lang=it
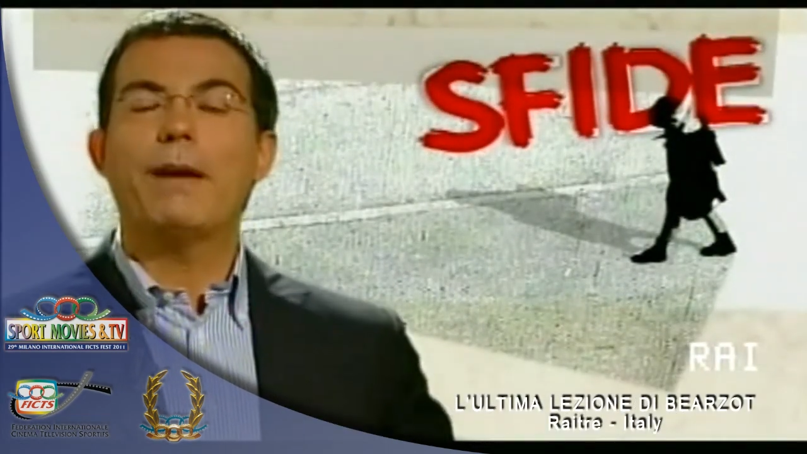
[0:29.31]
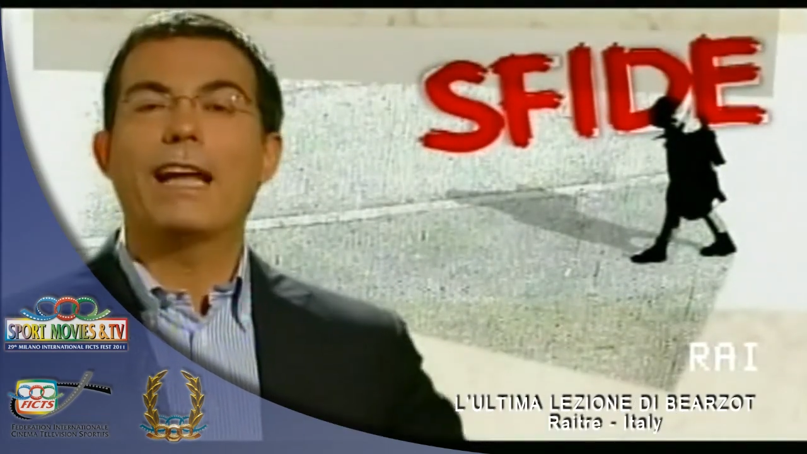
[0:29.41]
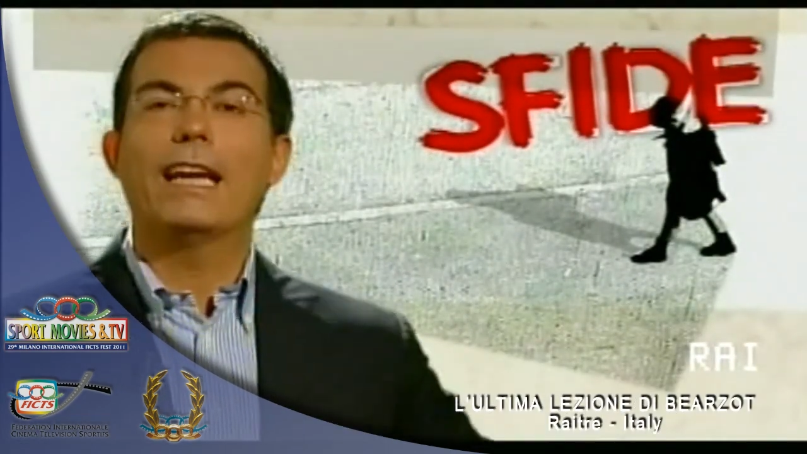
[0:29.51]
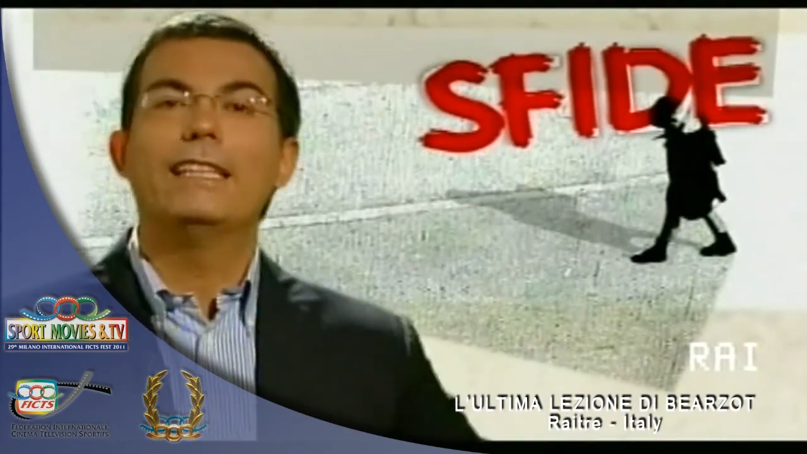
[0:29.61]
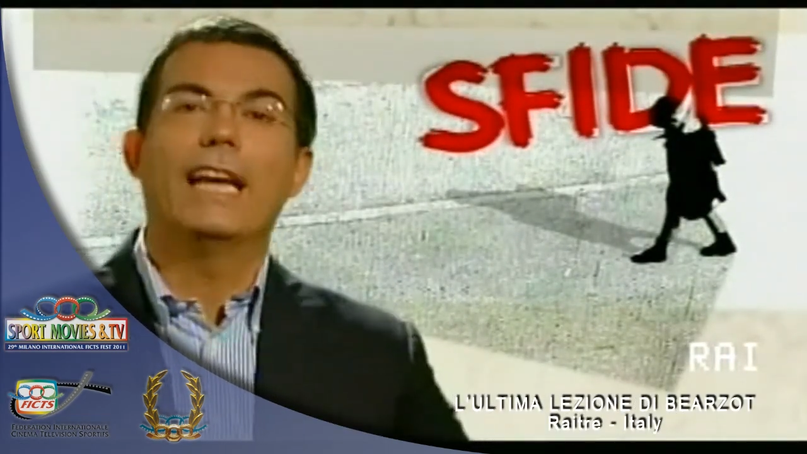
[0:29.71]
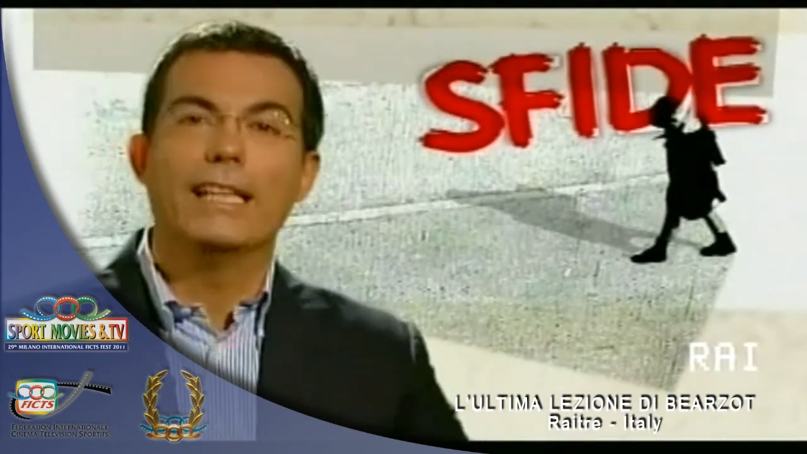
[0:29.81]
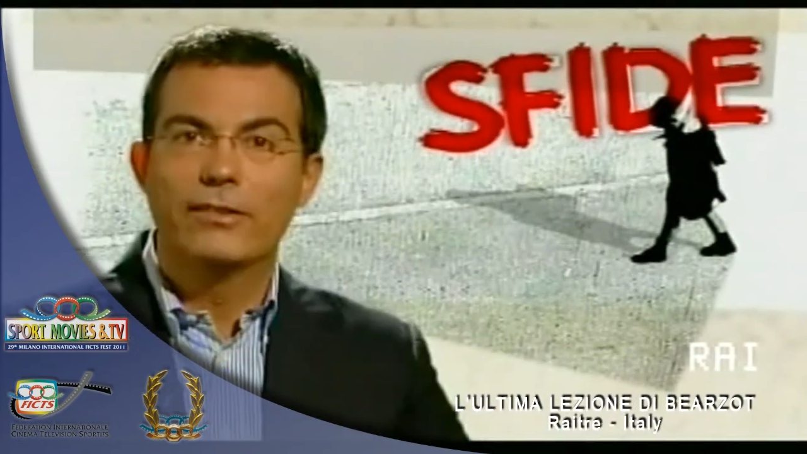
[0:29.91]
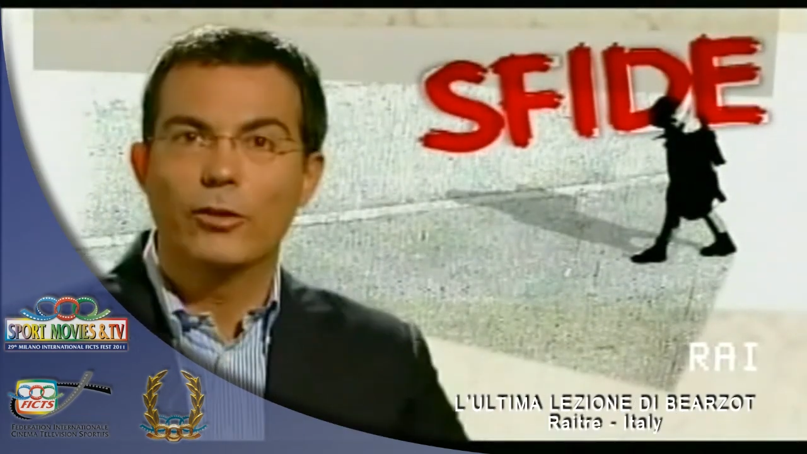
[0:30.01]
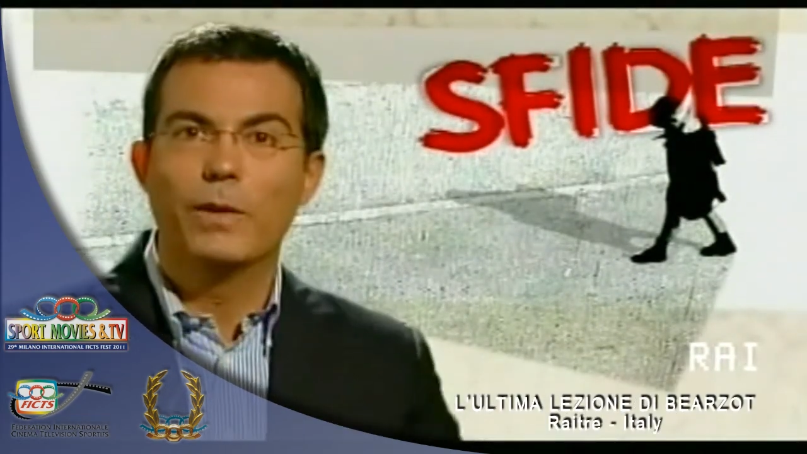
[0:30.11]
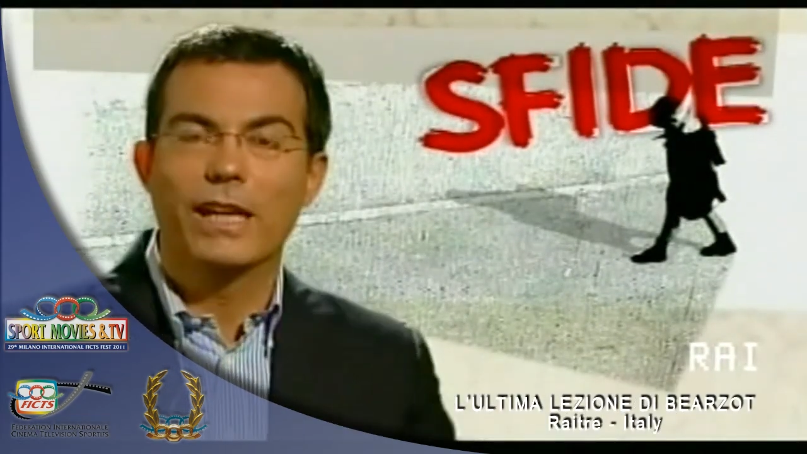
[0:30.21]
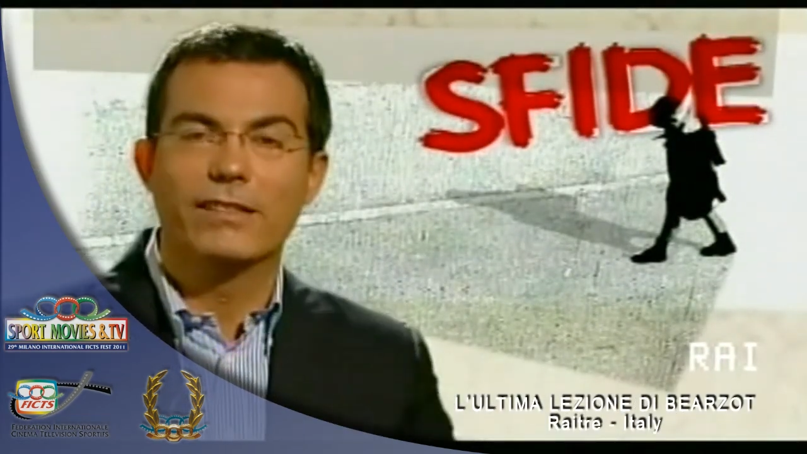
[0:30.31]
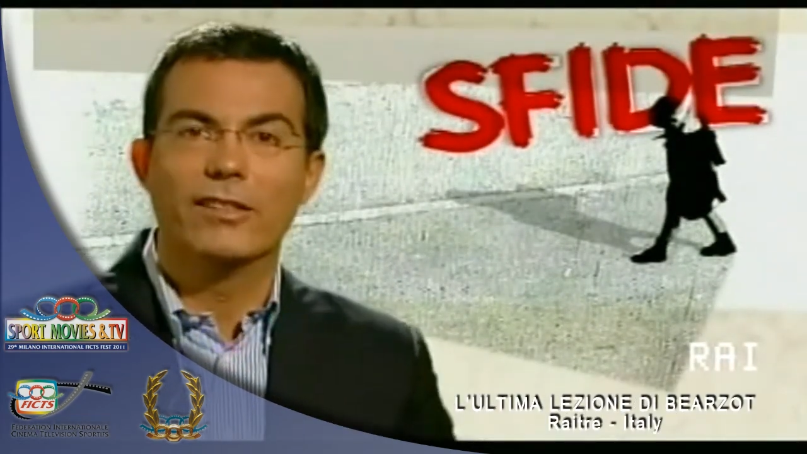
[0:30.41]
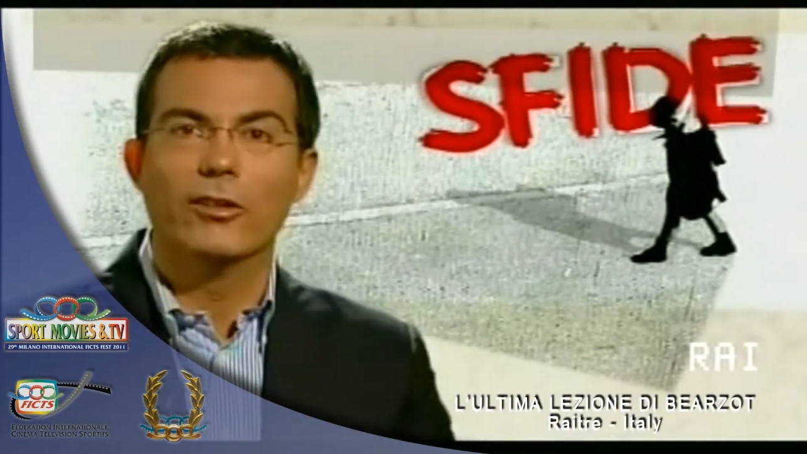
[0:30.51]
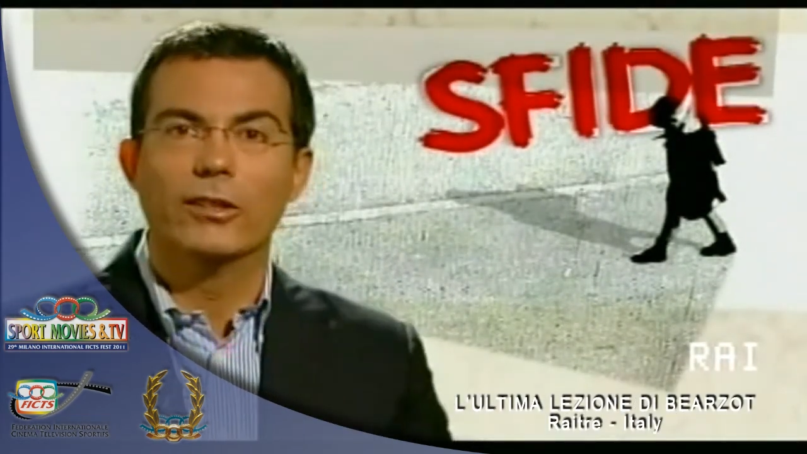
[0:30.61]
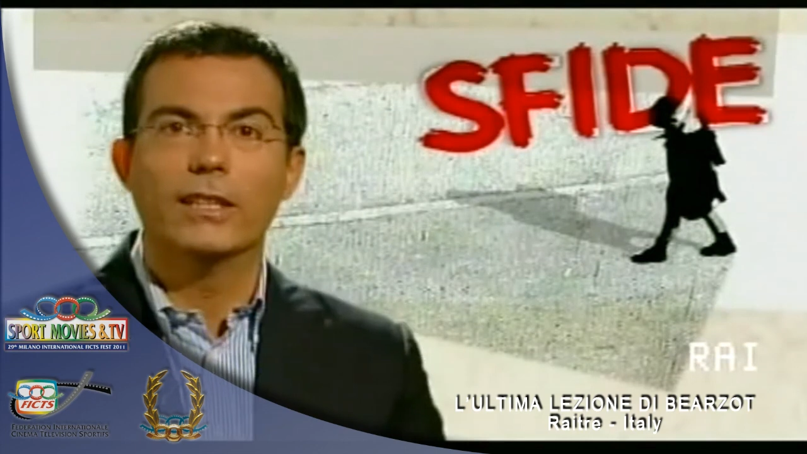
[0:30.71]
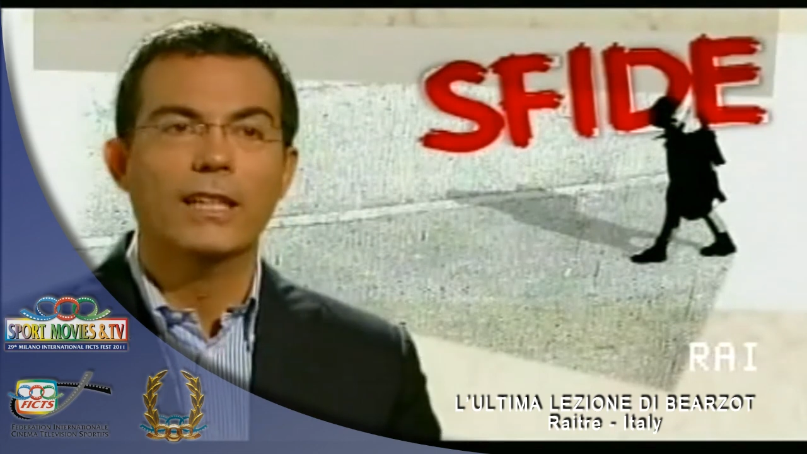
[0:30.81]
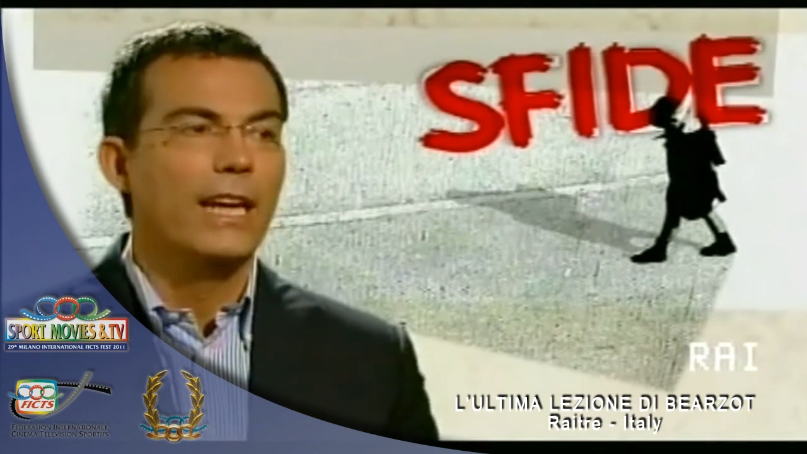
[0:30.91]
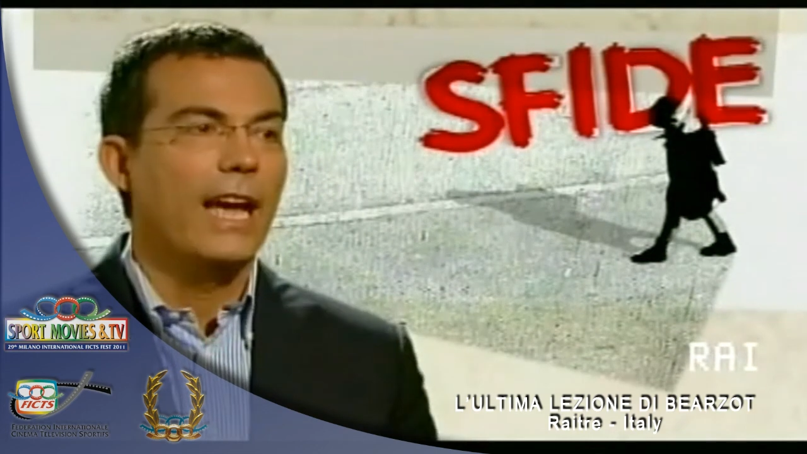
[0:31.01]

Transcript: parla di Enzo Berzot.